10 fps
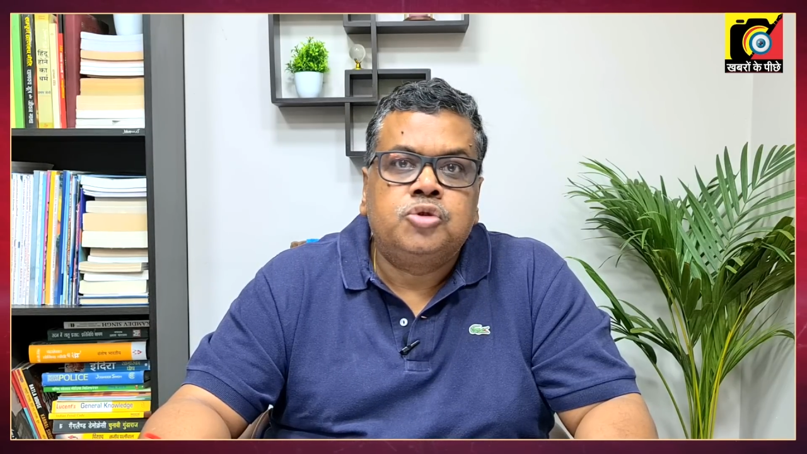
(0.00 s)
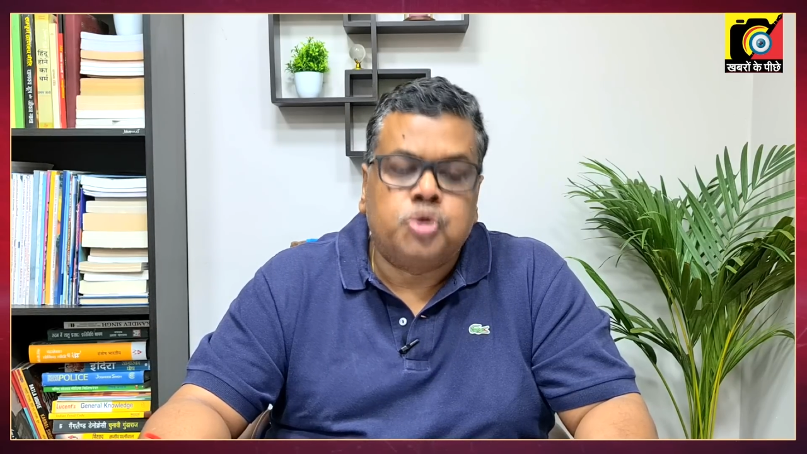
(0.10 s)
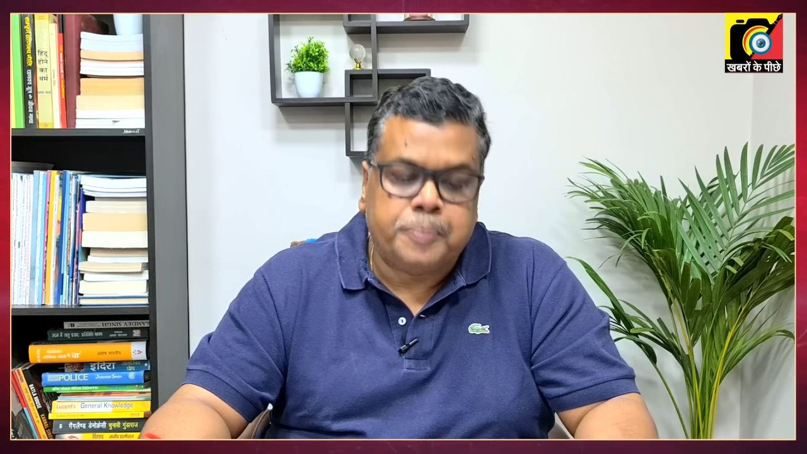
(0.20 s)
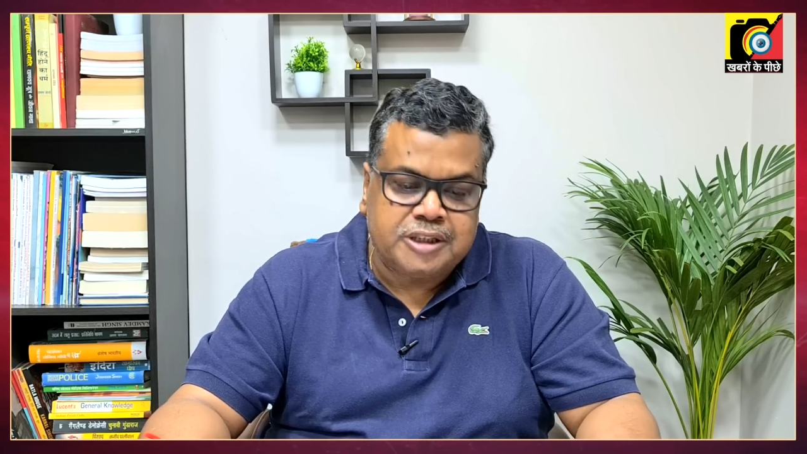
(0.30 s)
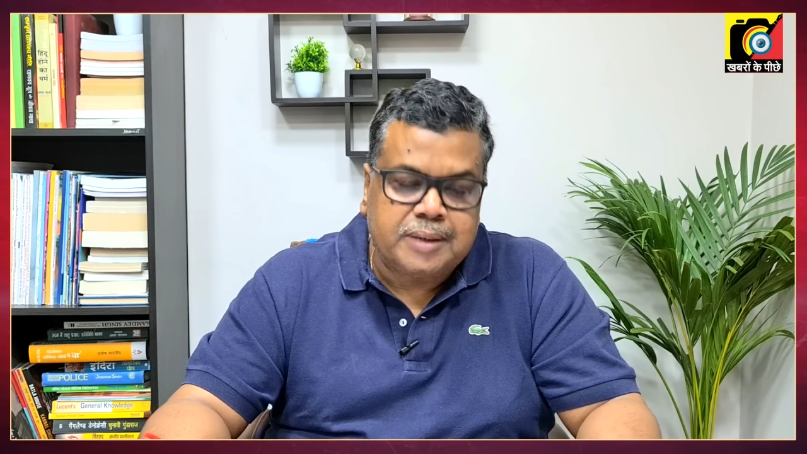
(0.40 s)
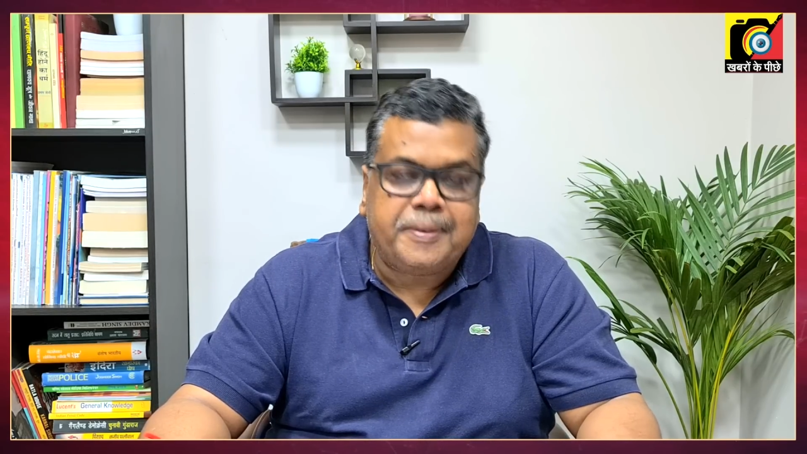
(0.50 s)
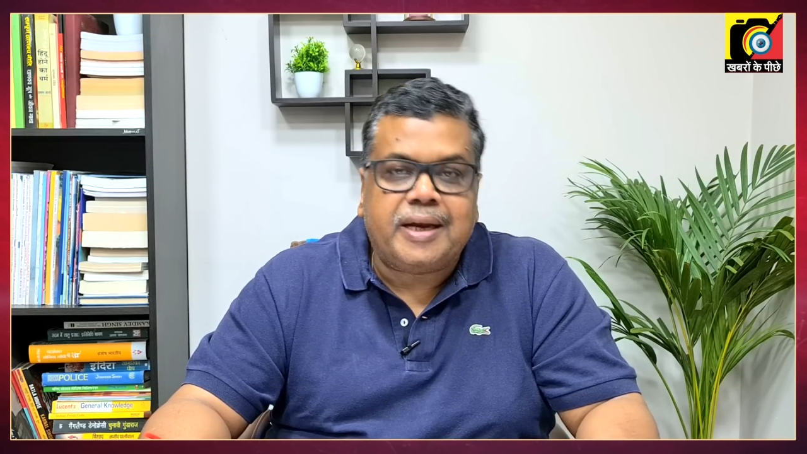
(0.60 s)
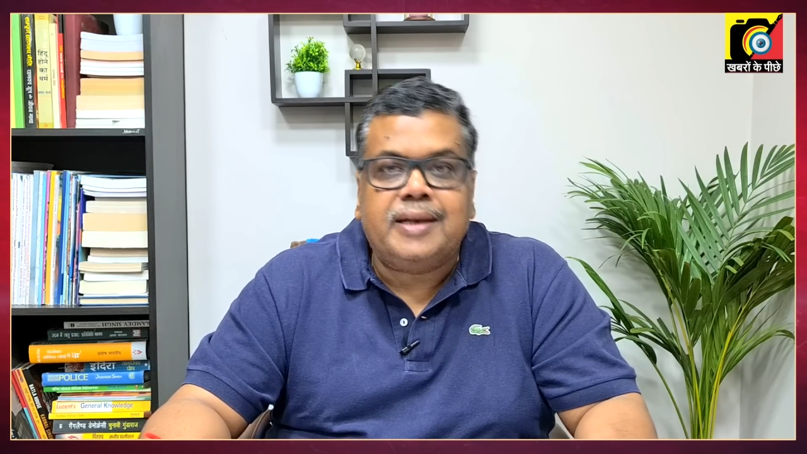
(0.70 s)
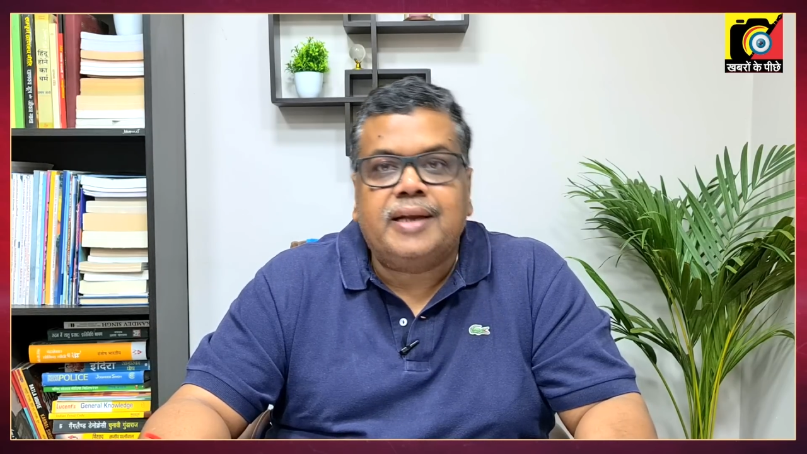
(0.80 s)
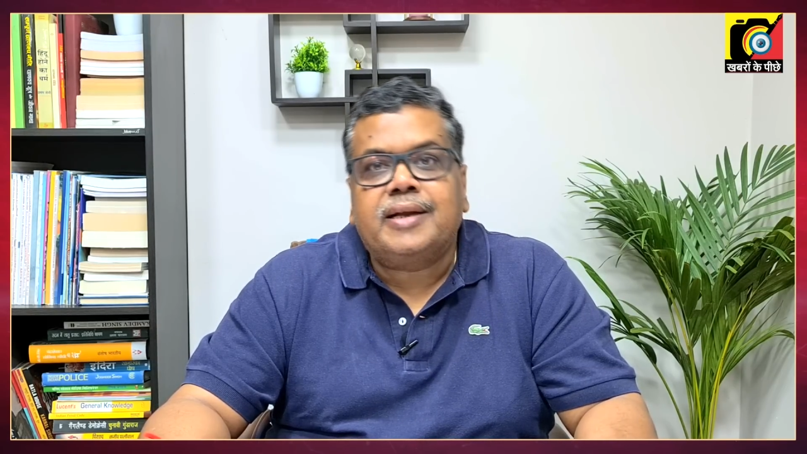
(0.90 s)
जो बीजेपी
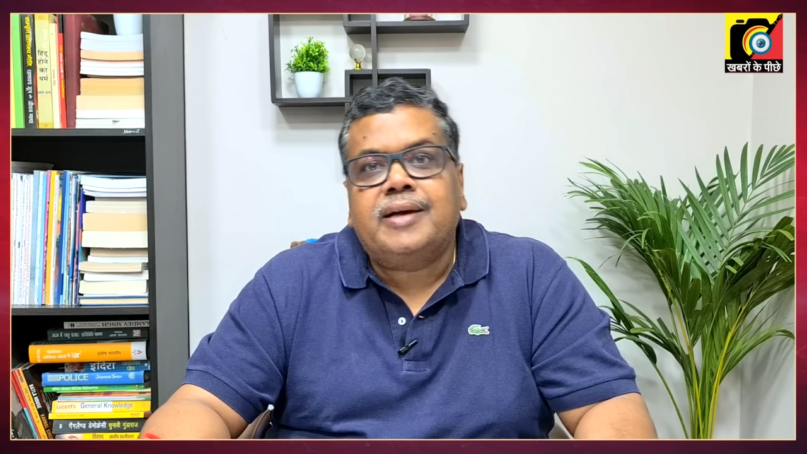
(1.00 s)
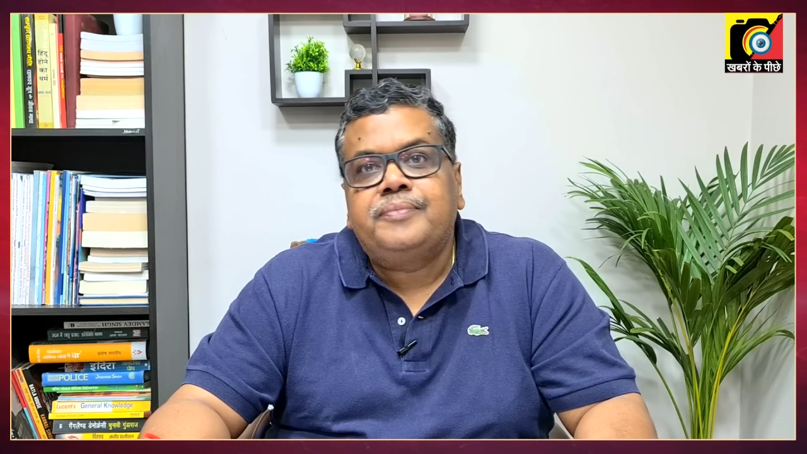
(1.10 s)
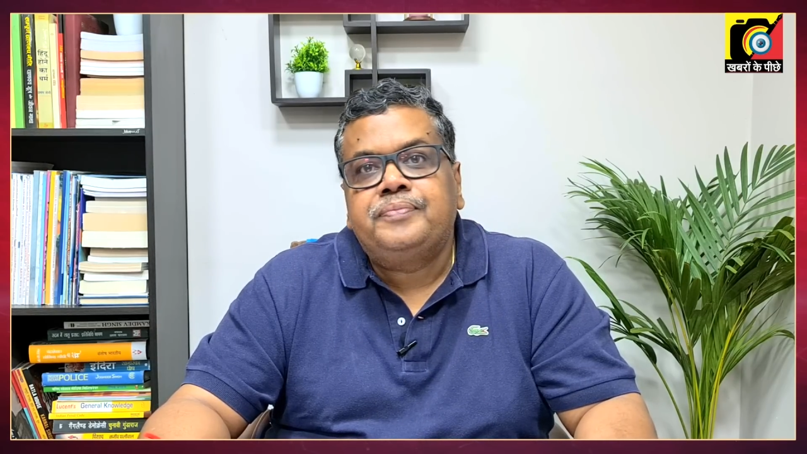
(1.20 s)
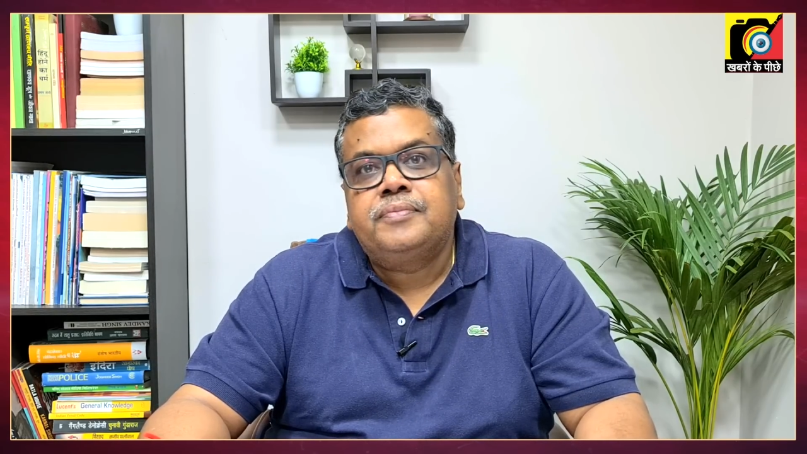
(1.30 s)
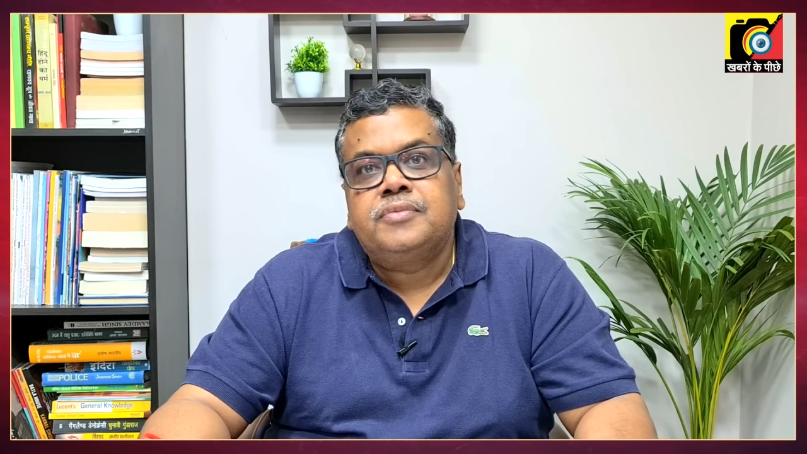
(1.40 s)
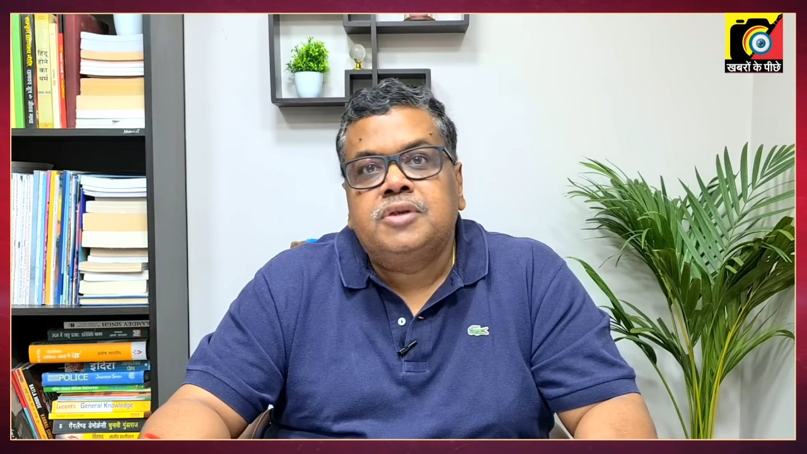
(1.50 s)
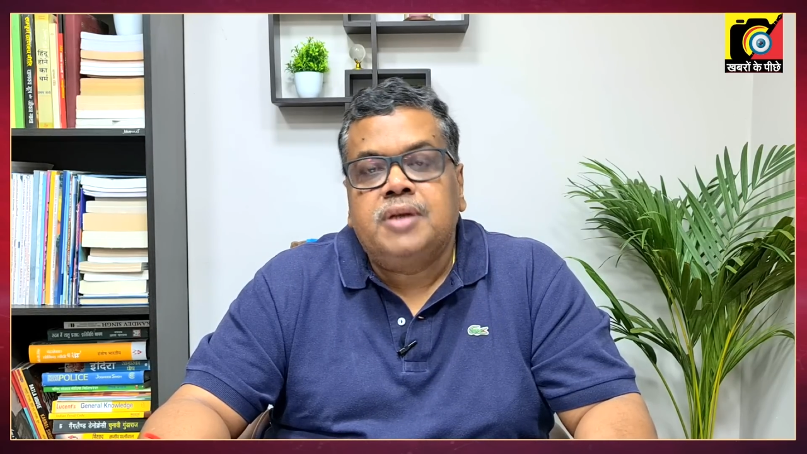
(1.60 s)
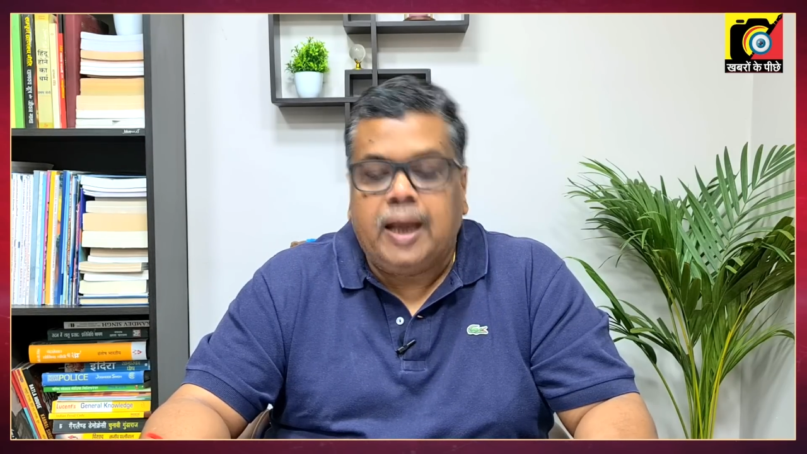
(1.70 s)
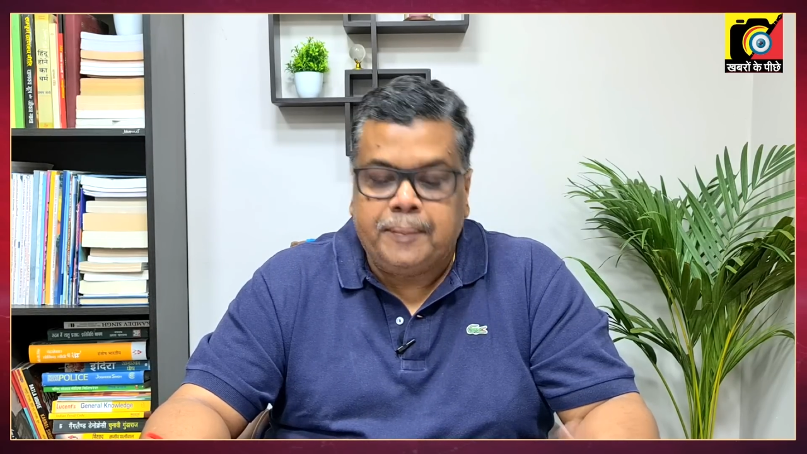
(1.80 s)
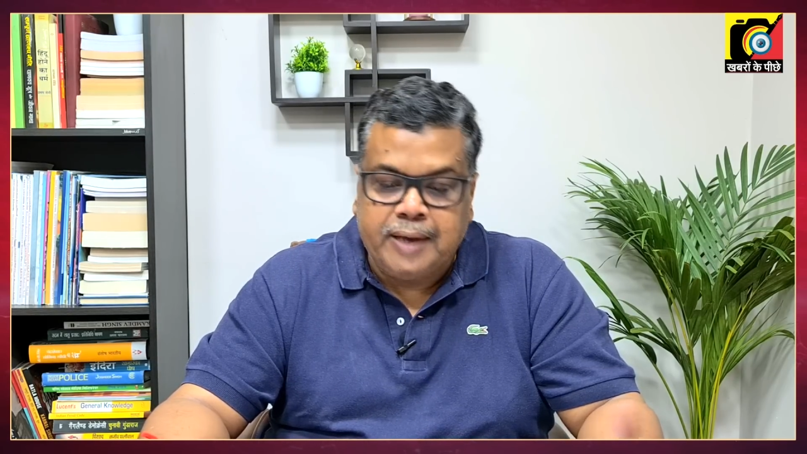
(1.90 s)
के नेता
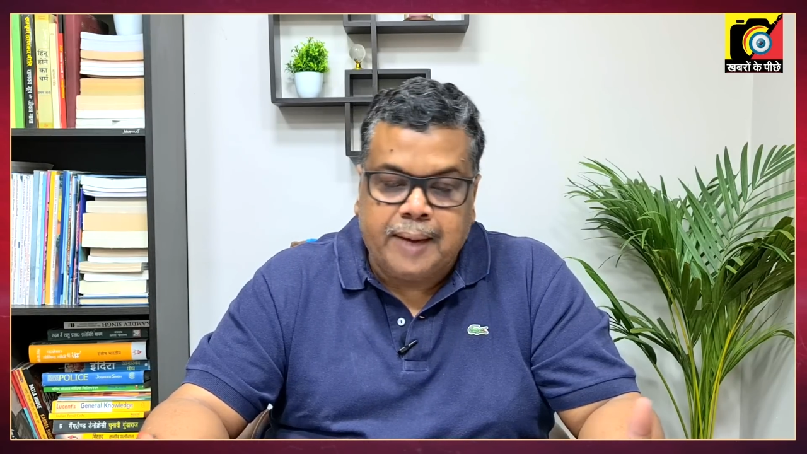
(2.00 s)
अभी